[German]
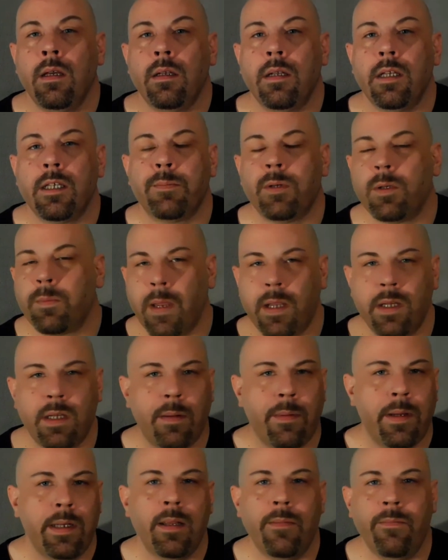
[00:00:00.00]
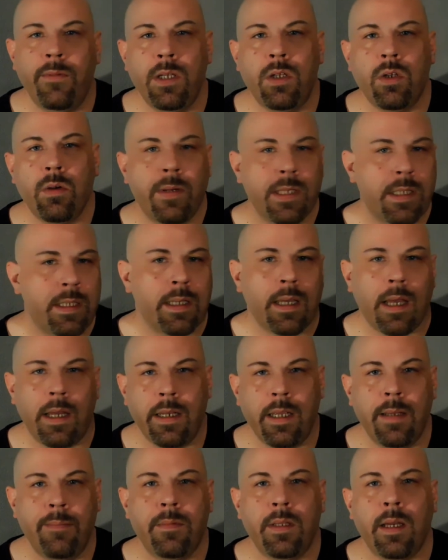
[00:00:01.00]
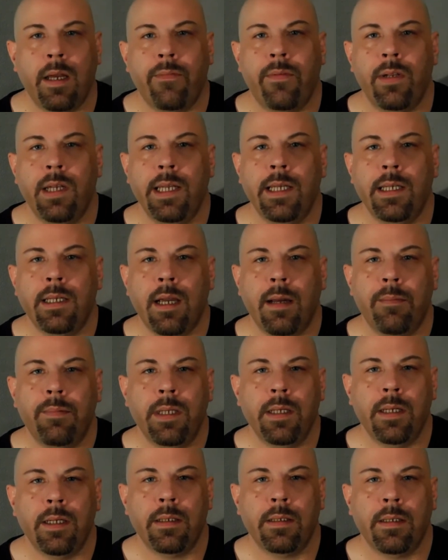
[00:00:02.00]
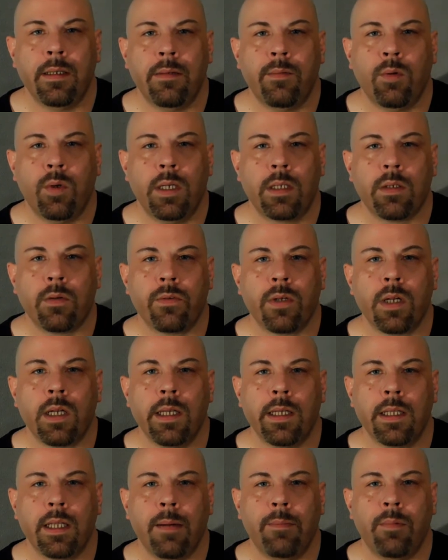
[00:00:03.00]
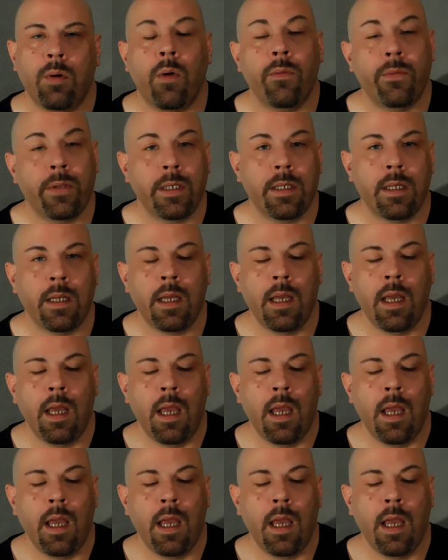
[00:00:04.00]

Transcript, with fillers: Das bespreche ich aber in dem Video, was ich gerade eben da verlinkt habe hier, ne, wo ihr drauf geklickt habt, hoffe ich.